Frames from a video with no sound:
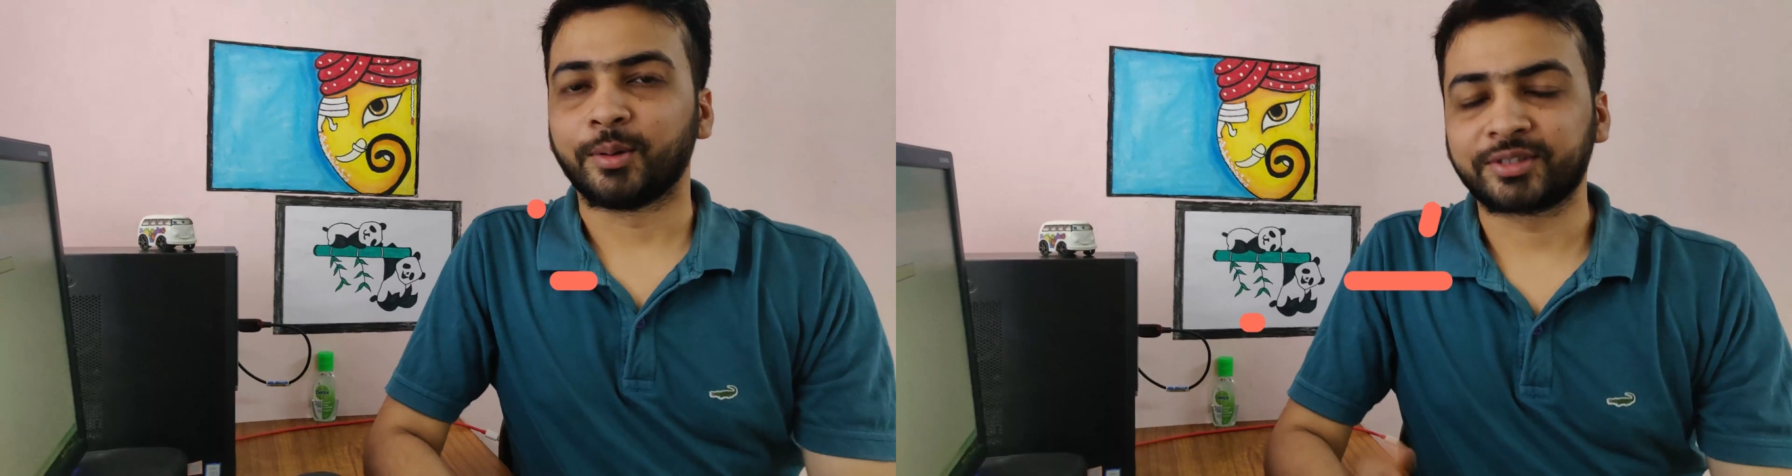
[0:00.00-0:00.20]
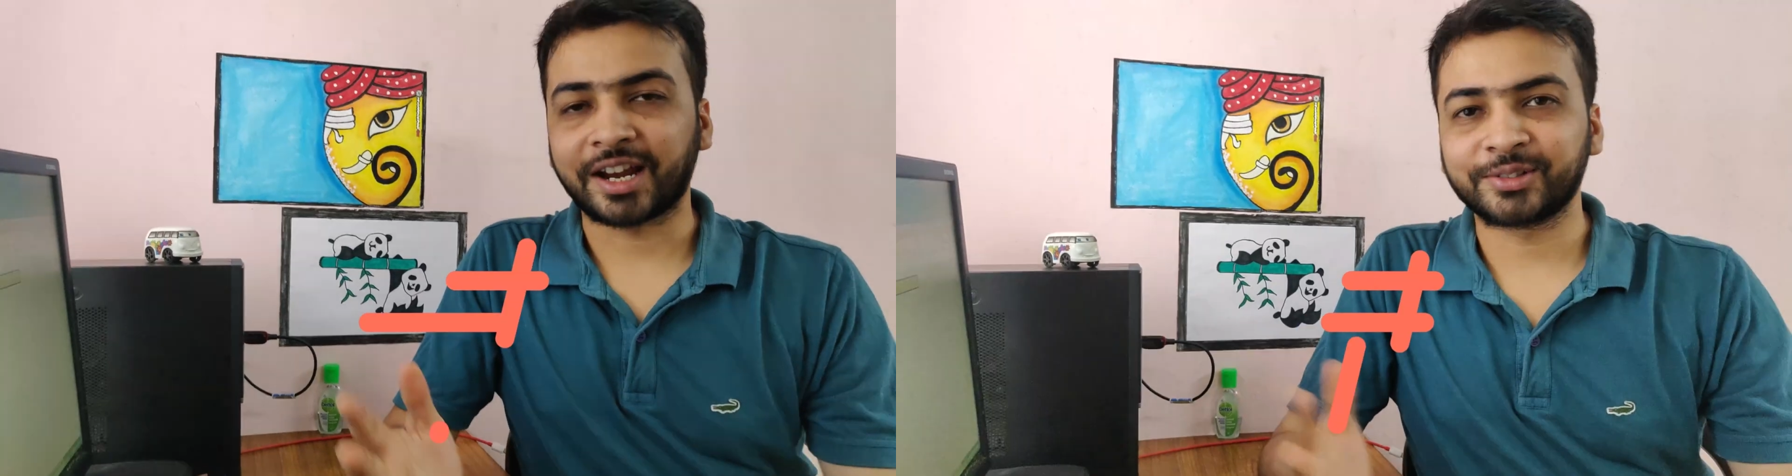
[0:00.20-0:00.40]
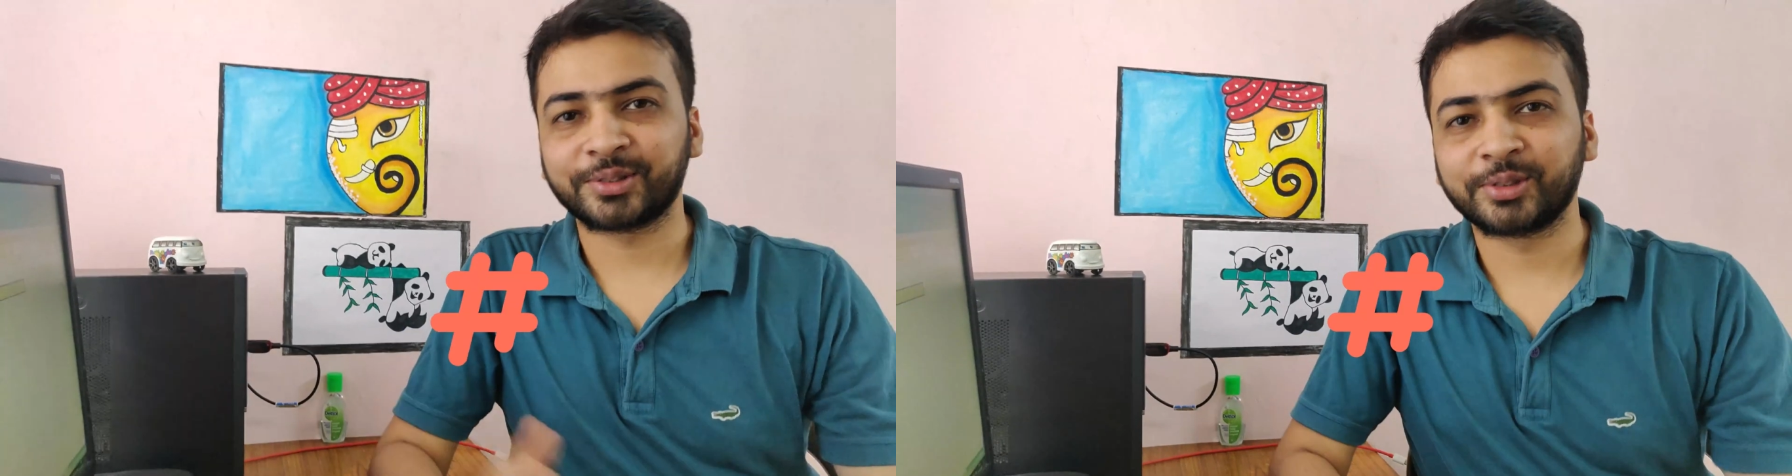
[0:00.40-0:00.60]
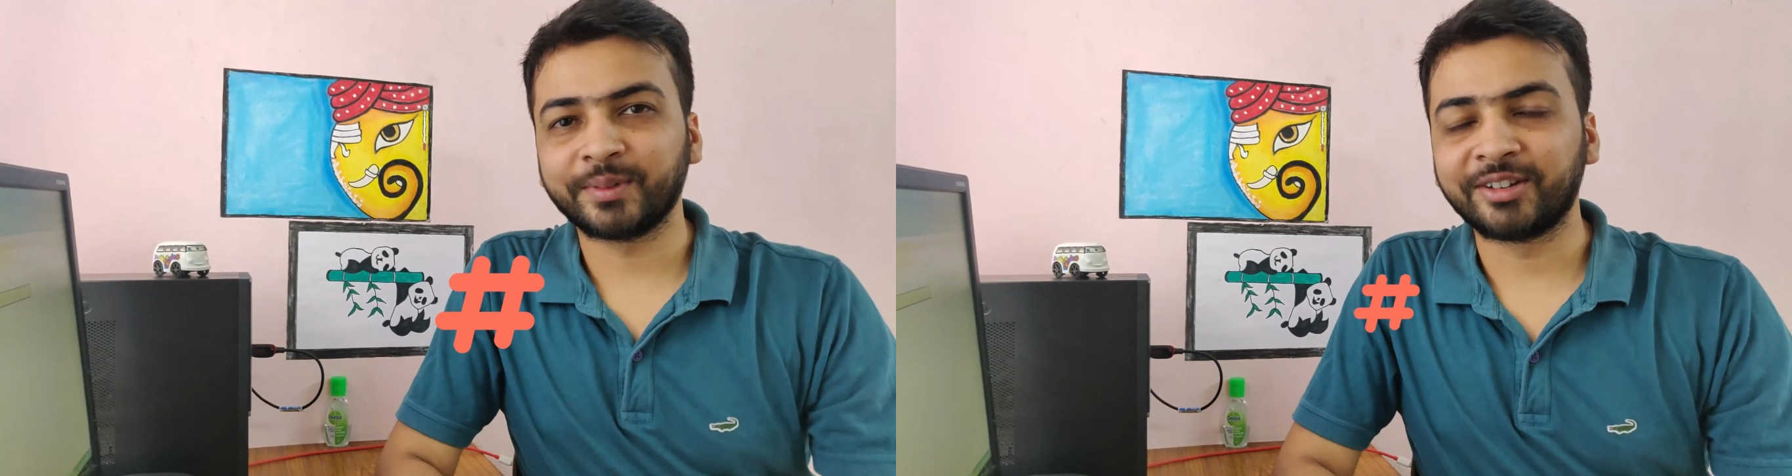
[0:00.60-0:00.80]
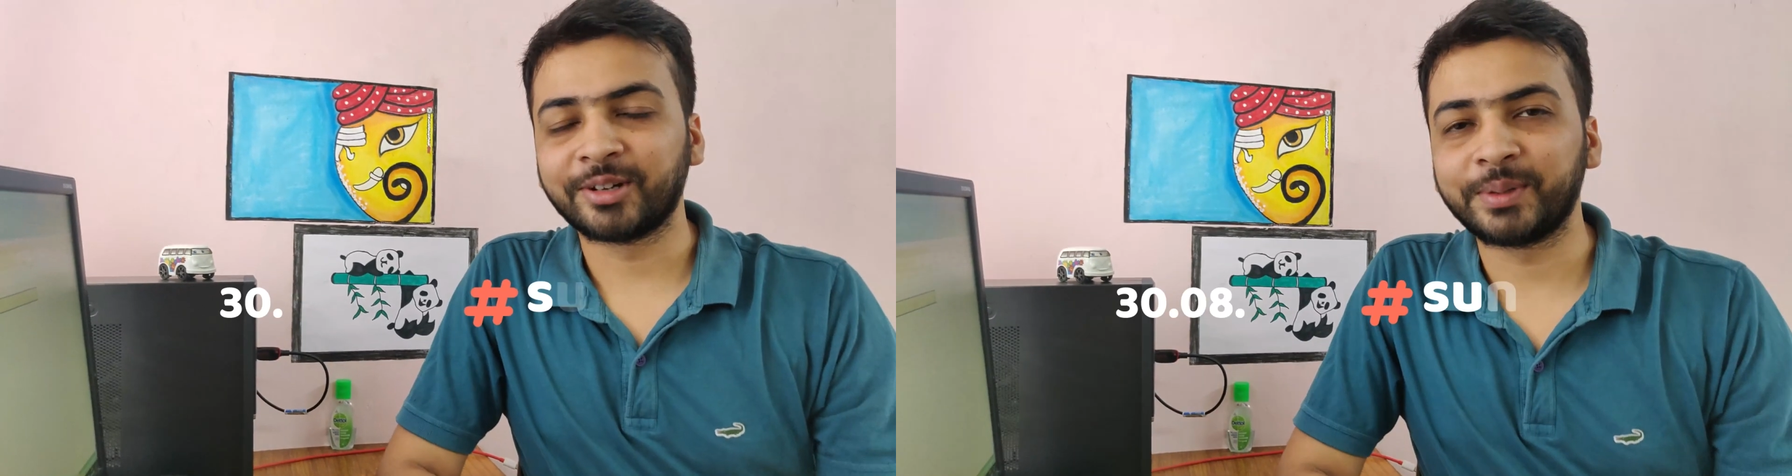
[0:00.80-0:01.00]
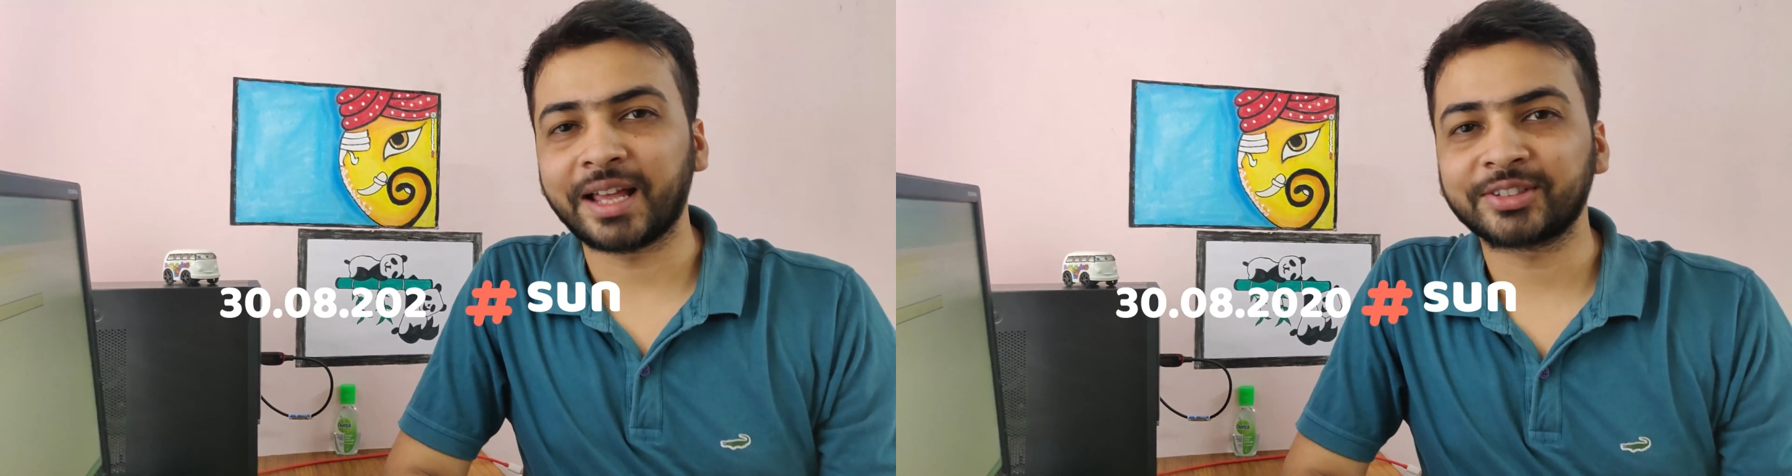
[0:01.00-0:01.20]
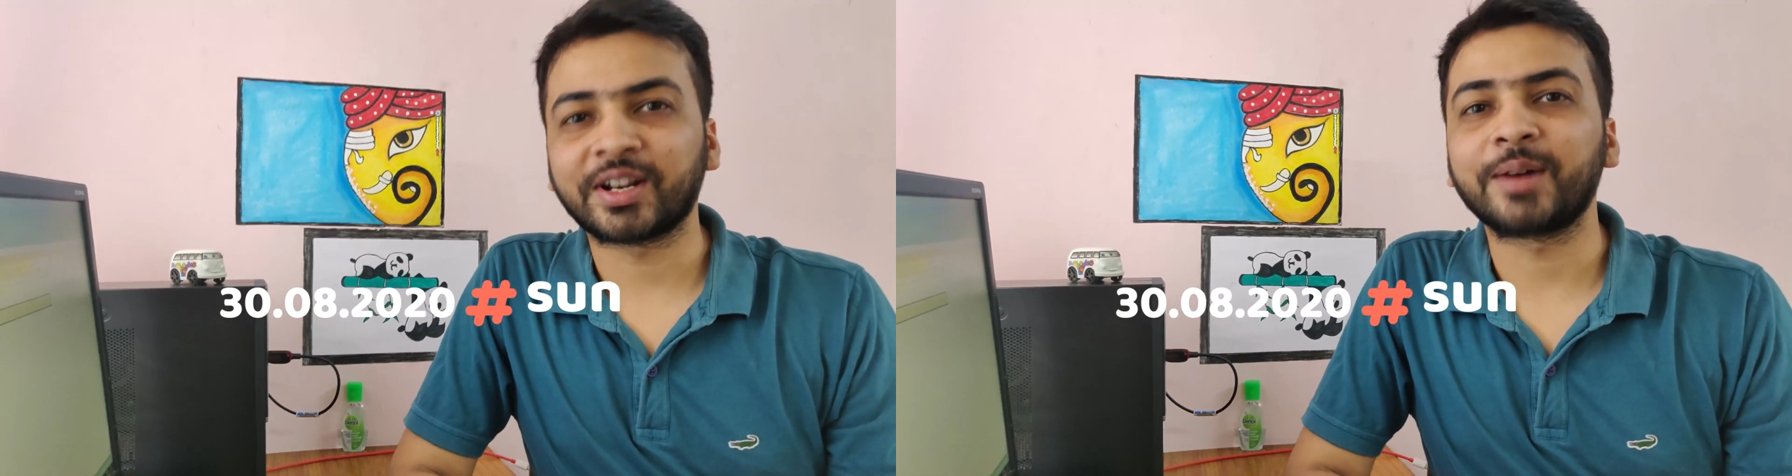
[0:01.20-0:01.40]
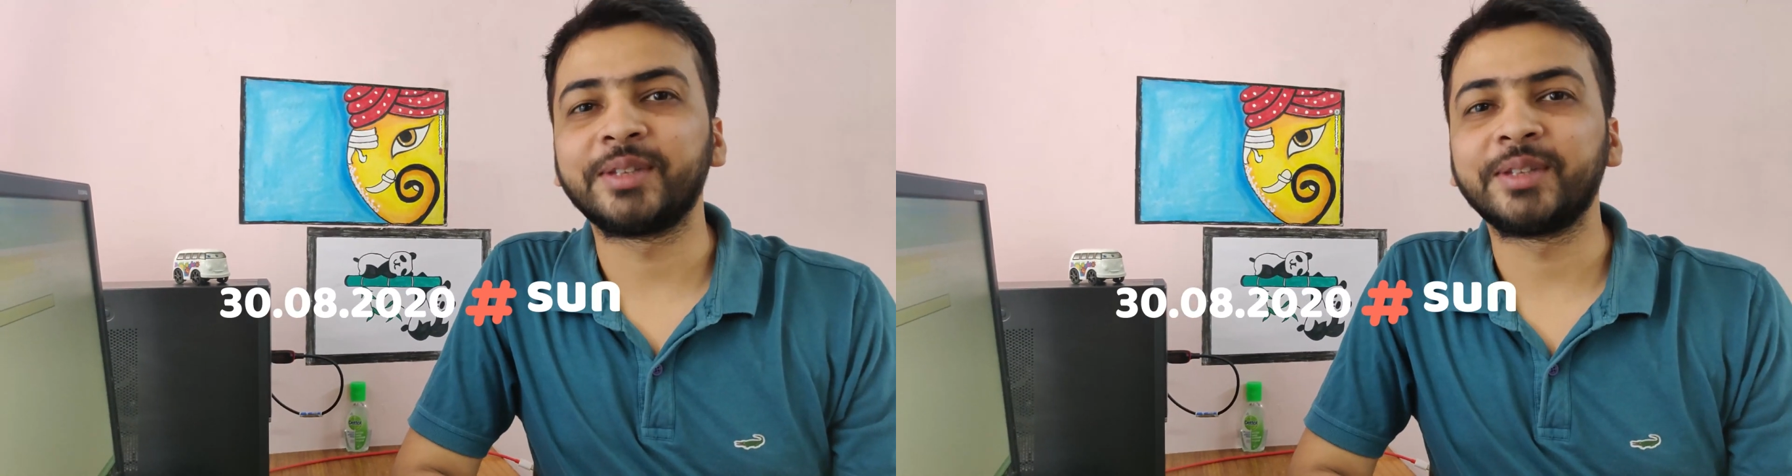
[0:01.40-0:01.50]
नमस्कार दोस्तों मैं हूं अभिलाष और